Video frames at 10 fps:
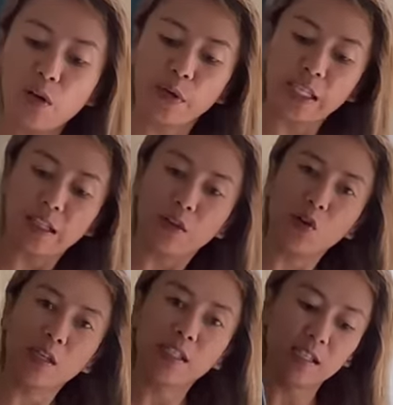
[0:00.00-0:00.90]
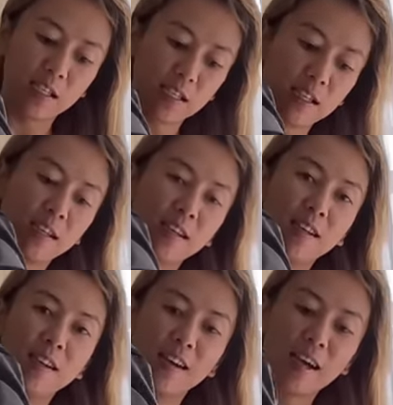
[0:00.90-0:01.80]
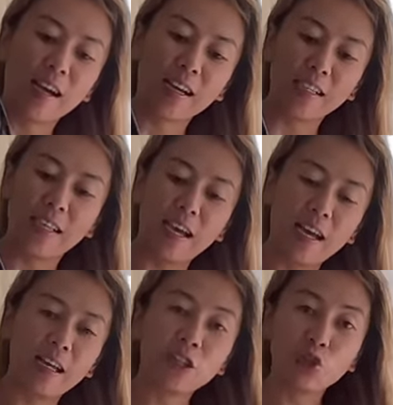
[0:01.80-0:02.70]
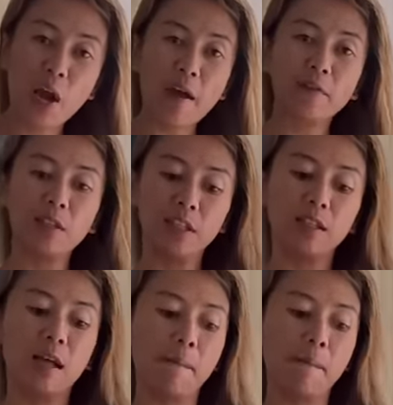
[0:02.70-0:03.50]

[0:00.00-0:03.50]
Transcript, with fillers: how it looks ang kanyang travel